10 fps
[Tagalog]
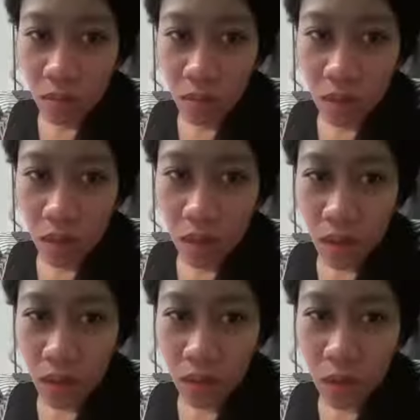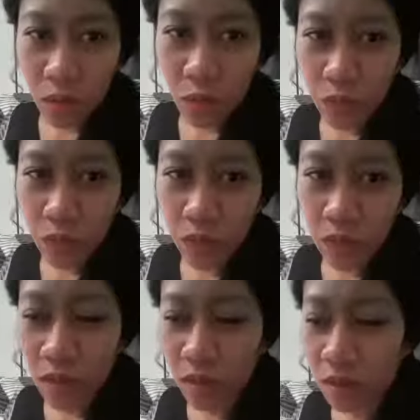matawag doon.
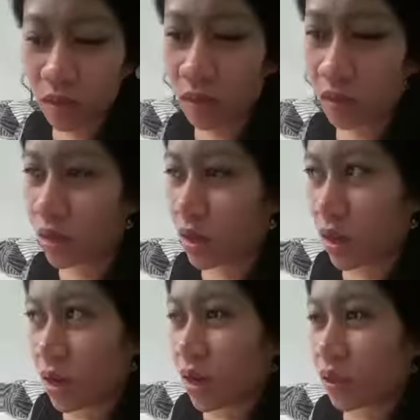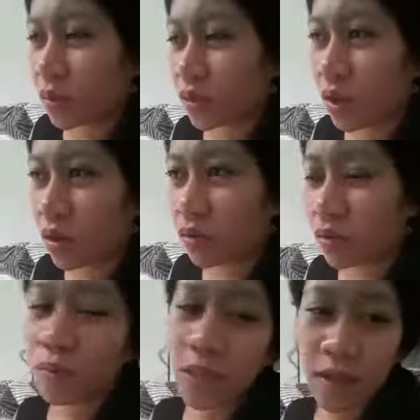Ano man tawag
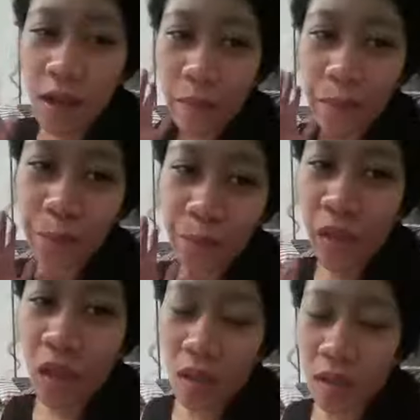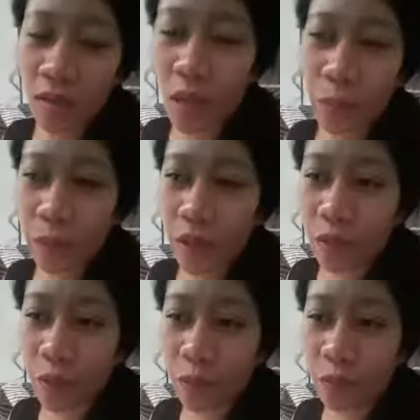doon, basta. Tapos
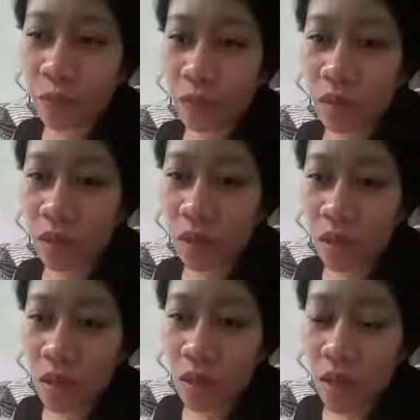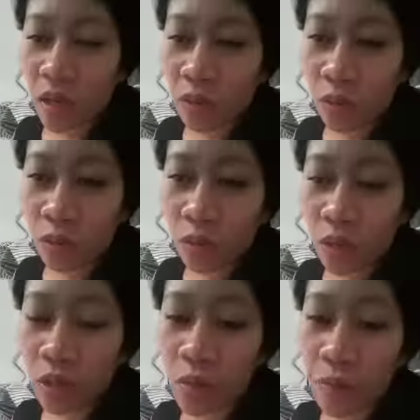ano, ito,
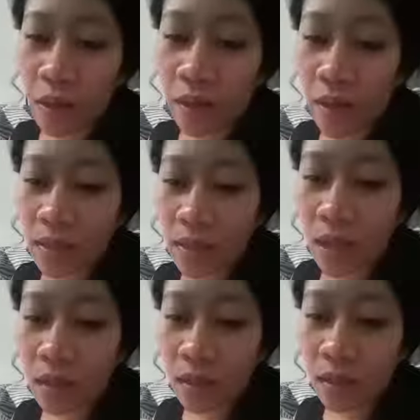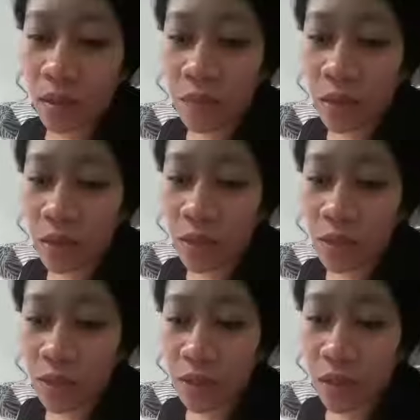ito pa guys, ang ibang
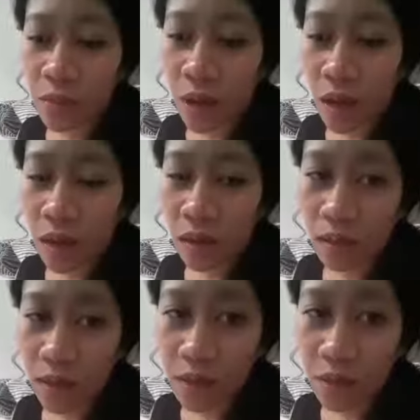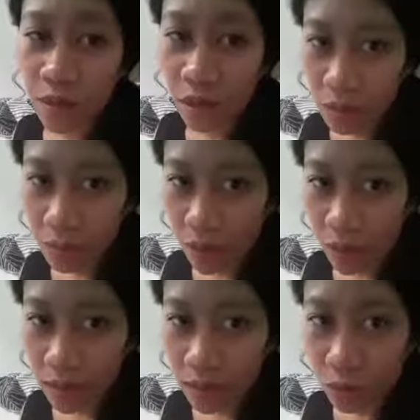concern ng iba, ang concern ng iba
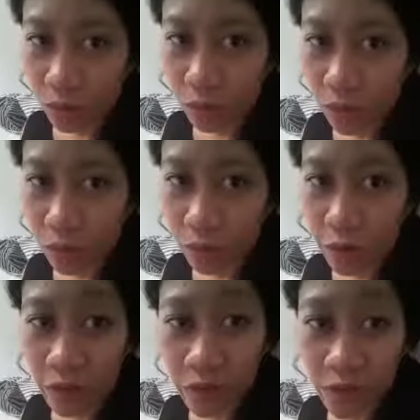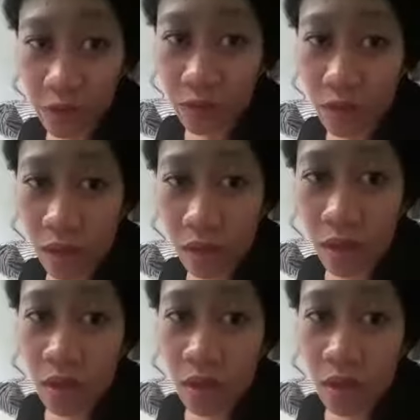is yung ano, radiation ng